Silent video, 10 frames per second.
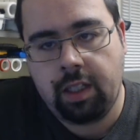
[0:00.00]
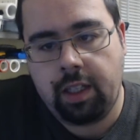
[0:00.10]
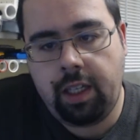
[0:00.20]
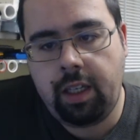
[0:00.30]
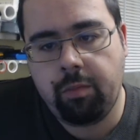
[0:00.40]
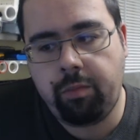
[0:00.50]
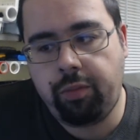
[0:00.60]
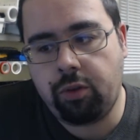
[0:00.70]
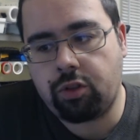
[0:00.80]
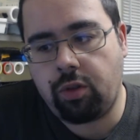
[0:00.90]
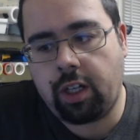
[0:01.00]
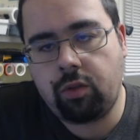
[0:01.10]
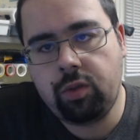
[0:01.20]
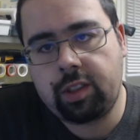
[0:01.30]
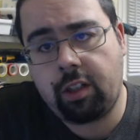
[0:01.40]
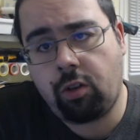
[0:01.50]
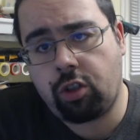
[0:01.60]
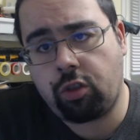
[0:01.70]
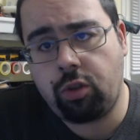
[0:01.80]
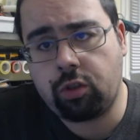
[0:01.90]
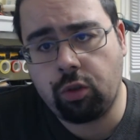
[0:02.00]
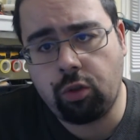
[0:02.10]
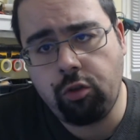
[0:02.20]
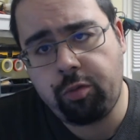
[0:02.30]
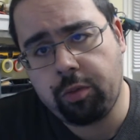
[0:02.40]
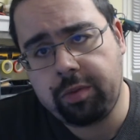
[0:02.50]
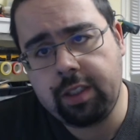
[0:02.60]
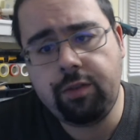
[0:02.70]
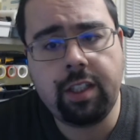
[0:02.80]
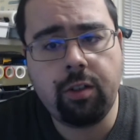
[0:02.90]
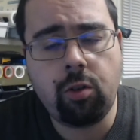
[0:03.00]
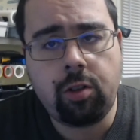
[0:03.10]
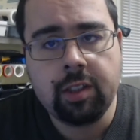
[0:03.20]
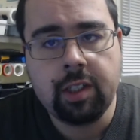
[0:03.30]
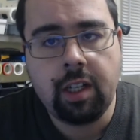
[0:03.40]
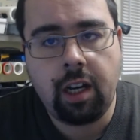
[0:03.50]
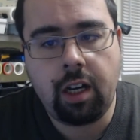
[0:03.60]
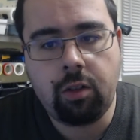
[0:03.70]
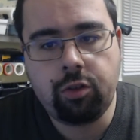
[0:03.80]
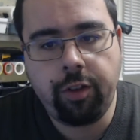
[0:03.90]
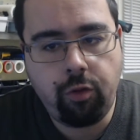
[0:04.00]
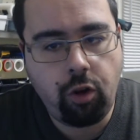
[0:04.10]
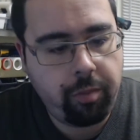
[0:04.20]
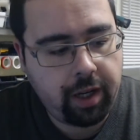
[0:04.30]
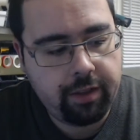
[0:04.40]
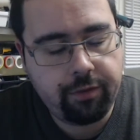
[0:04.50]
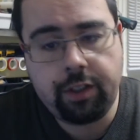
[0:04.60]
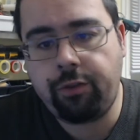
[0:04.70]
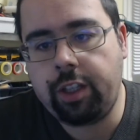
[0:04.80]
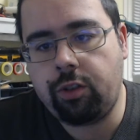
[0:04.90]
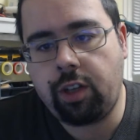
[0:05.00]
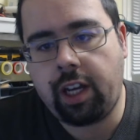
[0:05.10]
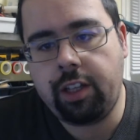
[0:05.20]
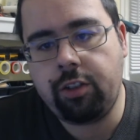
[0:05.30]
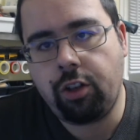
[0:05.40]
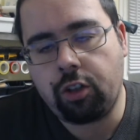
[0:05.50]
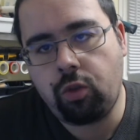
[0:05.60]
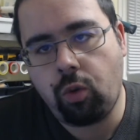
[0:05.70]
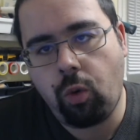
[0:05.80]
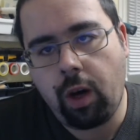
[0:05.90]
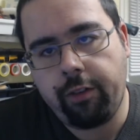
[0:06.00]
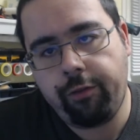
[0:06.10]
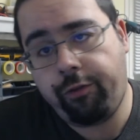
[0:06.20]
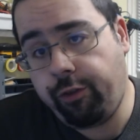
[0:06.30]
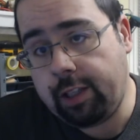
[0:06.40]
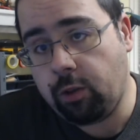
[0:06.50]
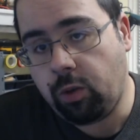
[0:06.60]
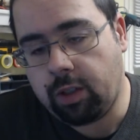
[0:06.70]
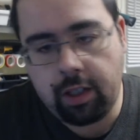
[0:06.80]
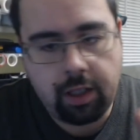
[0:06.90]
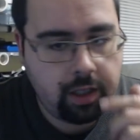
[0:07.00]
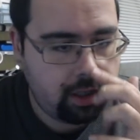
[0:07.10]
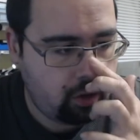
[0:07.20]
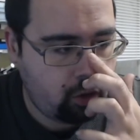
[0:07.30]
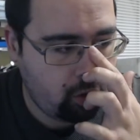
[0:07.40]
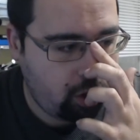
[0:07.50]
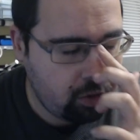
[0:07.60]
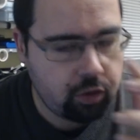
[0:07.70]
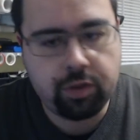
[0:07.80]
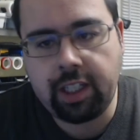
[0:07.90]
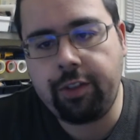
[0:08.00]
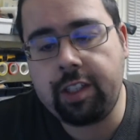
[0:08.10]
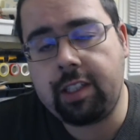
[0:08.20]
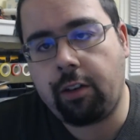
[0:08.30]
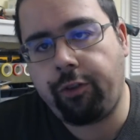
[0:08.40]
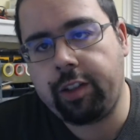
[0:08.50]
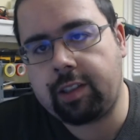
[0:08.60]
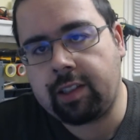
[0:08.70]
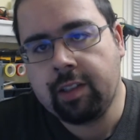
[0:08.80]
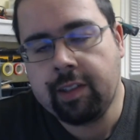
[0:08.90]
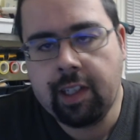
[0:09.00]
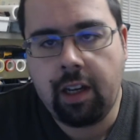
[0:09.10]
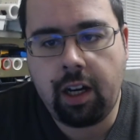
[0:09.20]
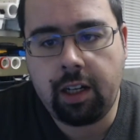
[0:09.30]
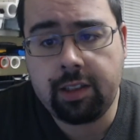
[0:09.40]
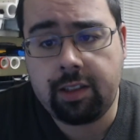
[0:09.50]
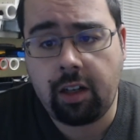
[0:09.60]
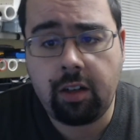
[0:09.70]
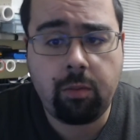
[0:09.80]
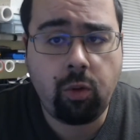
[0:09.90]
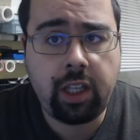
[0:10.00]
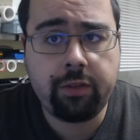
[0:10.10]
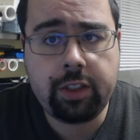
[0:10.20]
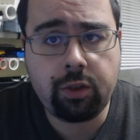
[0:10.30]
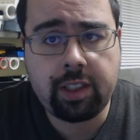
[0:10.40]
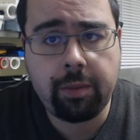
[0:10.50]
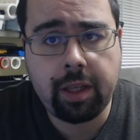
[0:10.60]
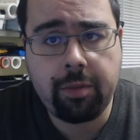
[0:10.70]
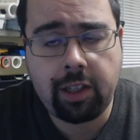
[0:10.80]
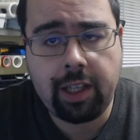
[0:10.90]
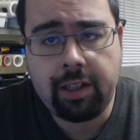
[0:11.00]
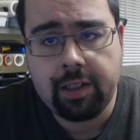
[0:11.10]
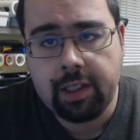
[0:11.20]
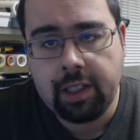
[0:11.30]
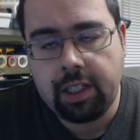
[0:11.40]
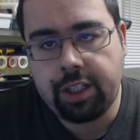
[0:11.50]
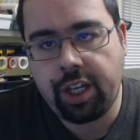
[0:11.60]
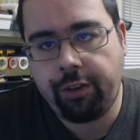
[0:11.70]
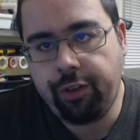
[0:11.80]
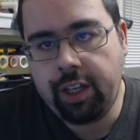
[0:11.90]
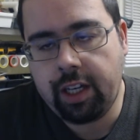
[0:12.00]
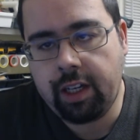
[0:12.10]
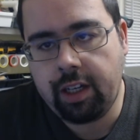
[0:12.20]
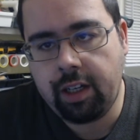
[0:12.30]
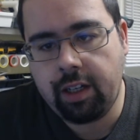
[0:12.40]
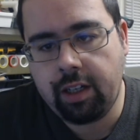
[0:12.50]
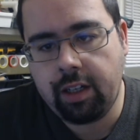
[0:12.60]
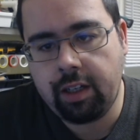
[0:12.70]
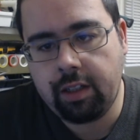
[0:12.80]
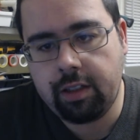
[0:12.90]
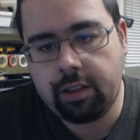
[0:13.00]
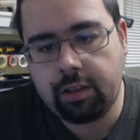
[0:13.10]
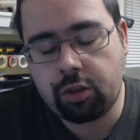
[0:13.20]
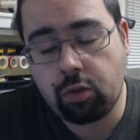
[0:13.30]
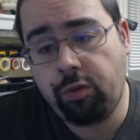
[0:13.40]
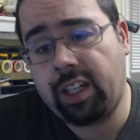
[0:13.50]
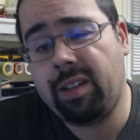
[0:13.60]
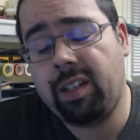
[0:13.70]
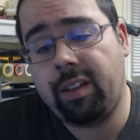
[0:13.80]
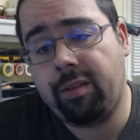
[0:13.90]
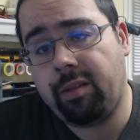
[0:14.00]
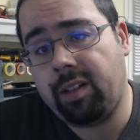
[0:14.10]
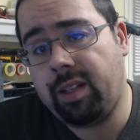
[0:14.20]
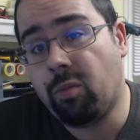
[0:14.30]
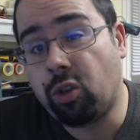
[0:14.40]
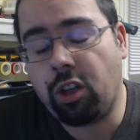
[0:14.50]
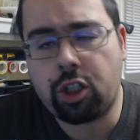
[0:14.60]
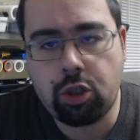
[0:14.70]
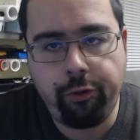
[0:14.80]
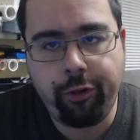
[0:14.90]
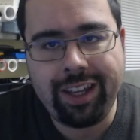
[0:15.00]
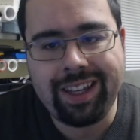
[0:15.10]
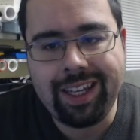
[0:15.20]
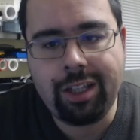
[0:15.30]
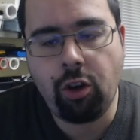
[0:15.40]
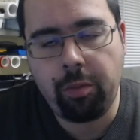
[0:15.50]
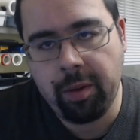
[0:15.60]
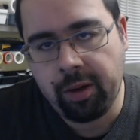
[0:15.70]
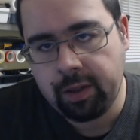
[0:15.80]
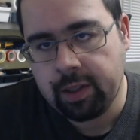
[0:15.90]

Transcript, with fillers: Et bonjour à tous, alors aujourd'hui on se retrouve pour une petite vidéo euh, où je vais vous reparler vite fait de la Under 3 V2. Euh, donc comme je vous avais dit en fait, euh, dans mon avis sur cette imprimante là, j'avais un... Je trouvais que les, les moteurs chauffaient énormément.